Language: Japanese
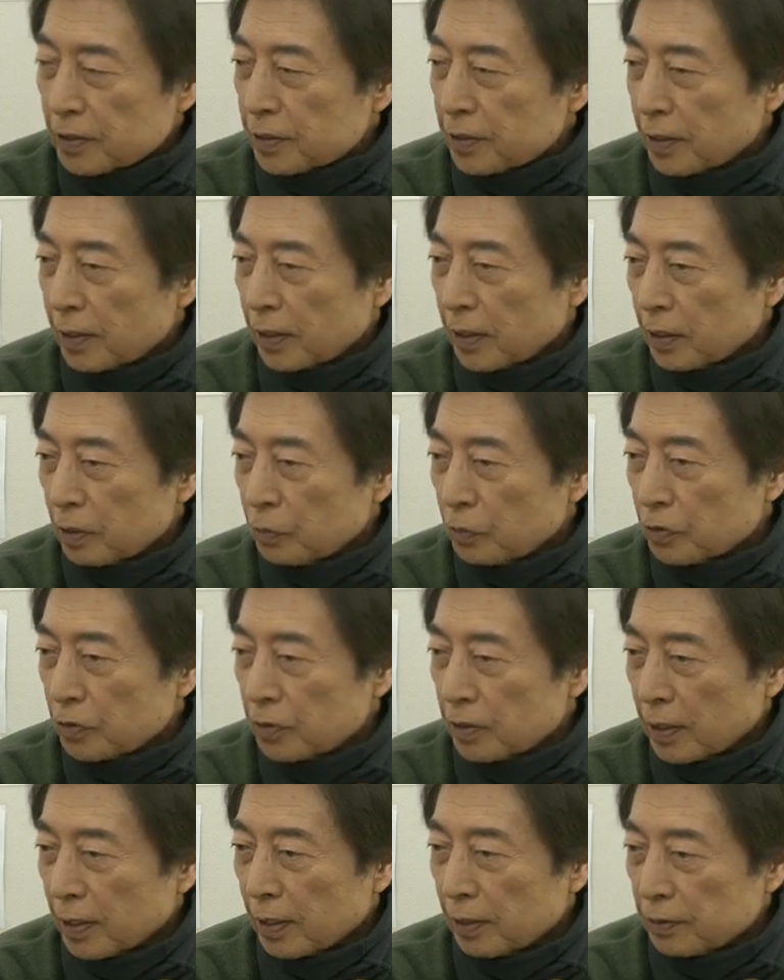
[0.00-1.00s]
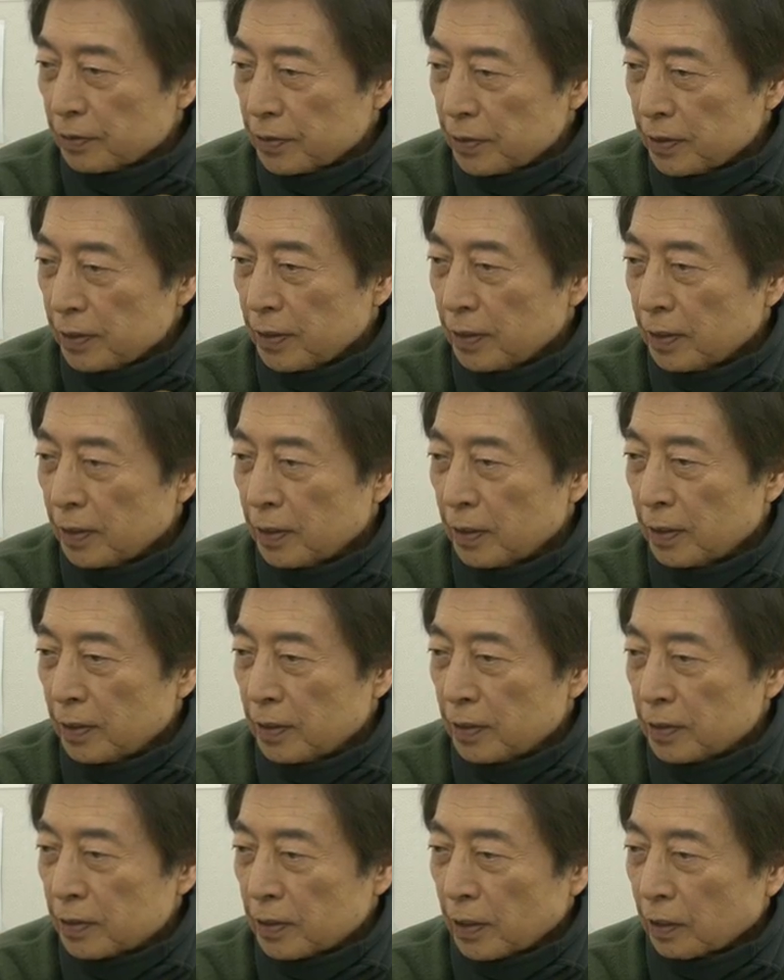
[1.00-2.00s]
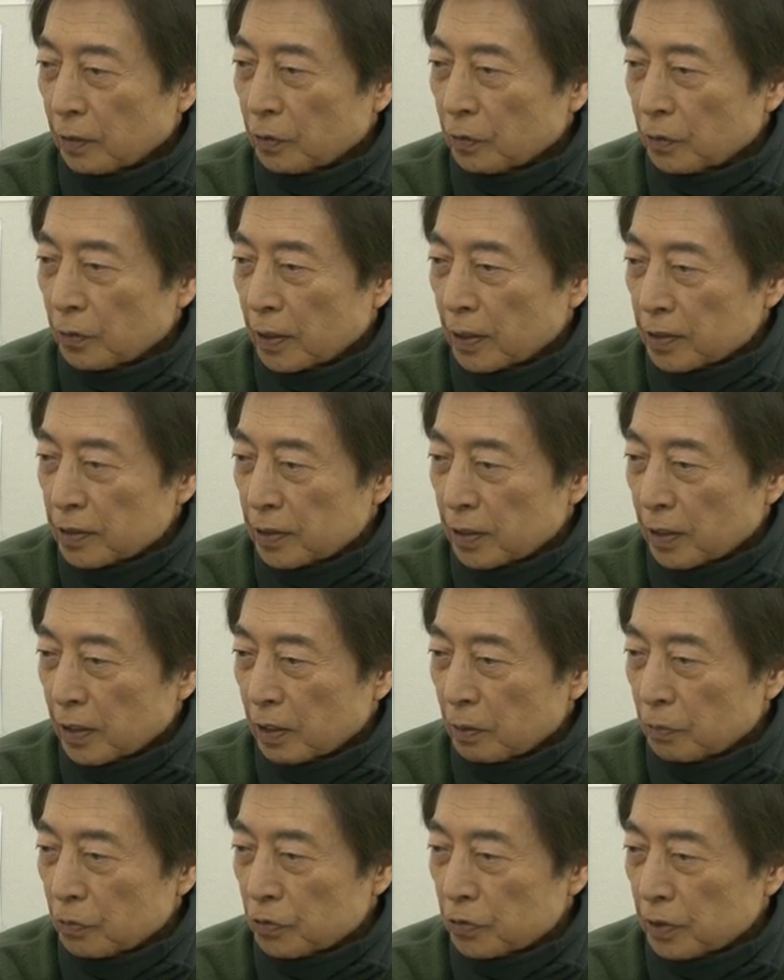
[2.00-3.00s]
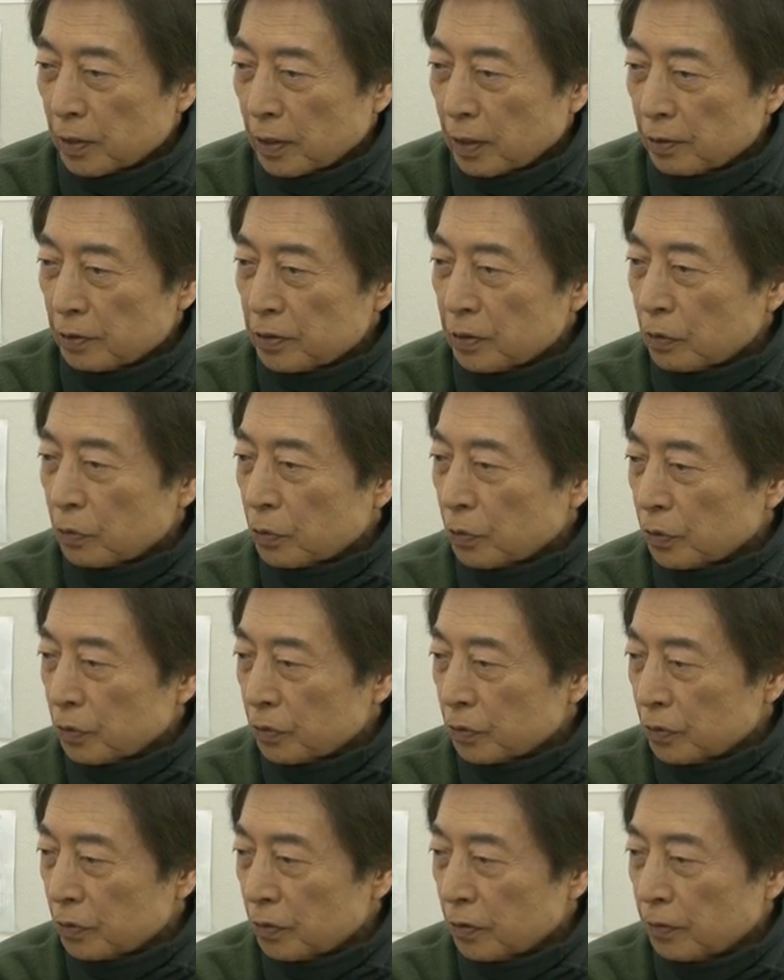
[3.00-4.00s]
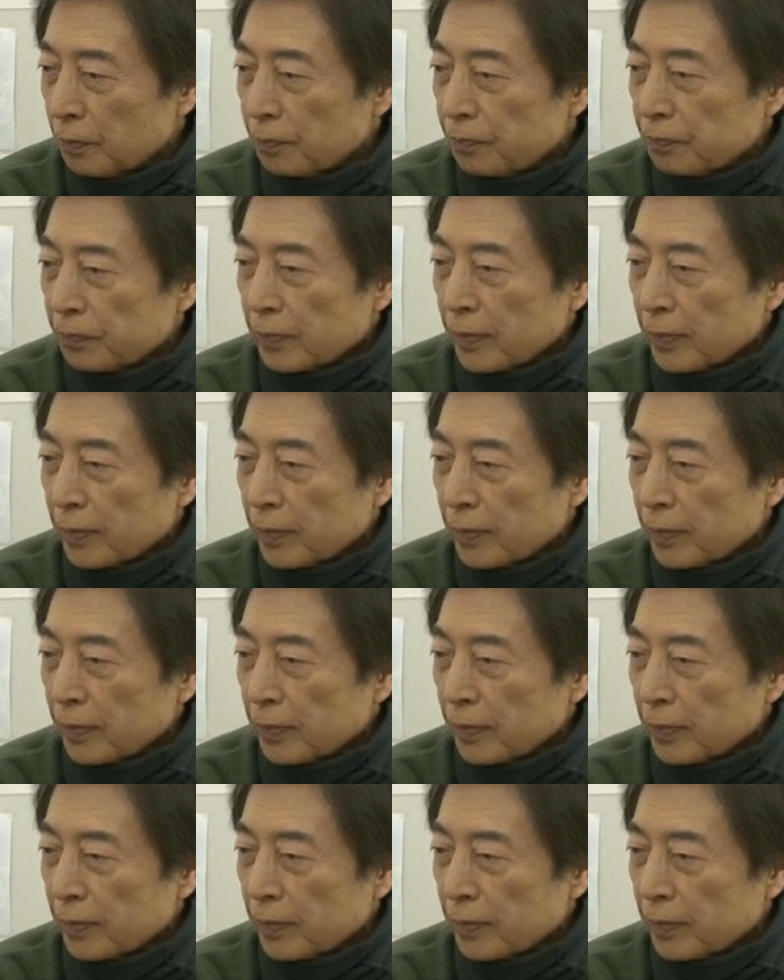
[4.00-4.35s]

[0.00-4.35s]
活性化にもつながるし、産業の活性化にもつながるし雇用の、